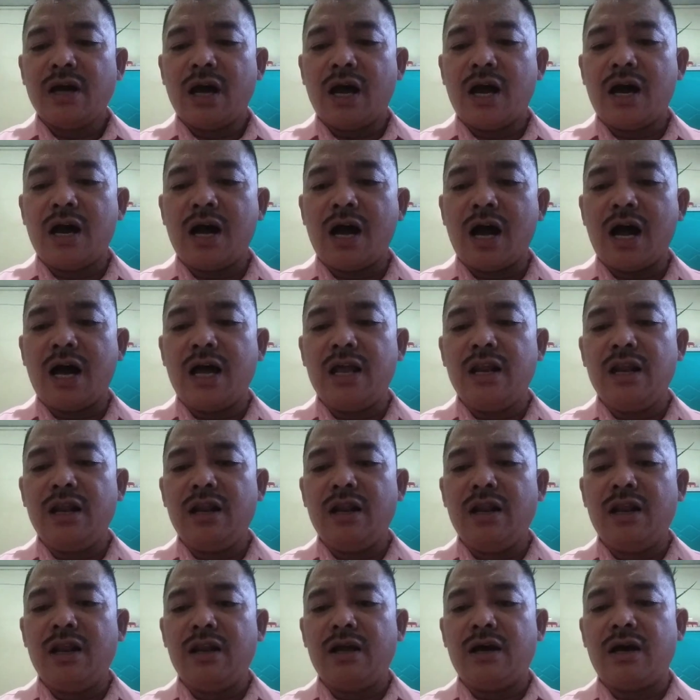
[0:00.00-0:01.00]
uh, Al
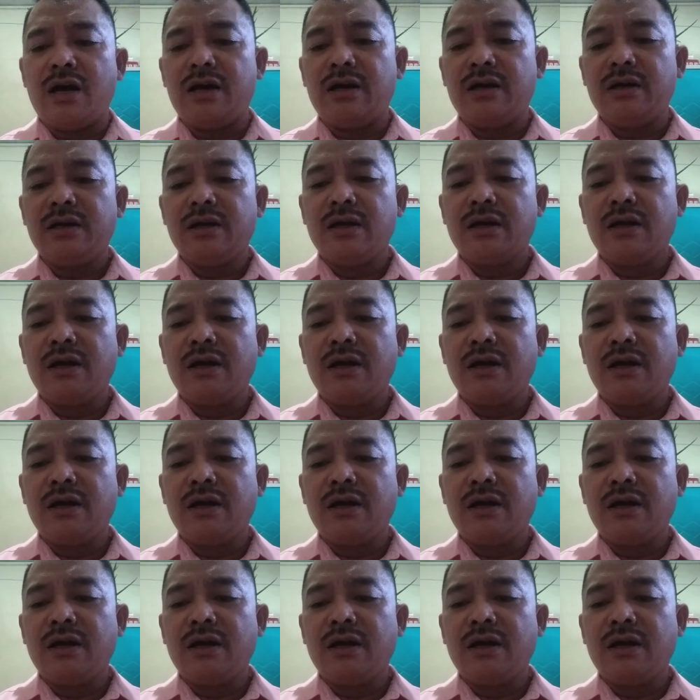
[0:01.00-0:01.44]
uh,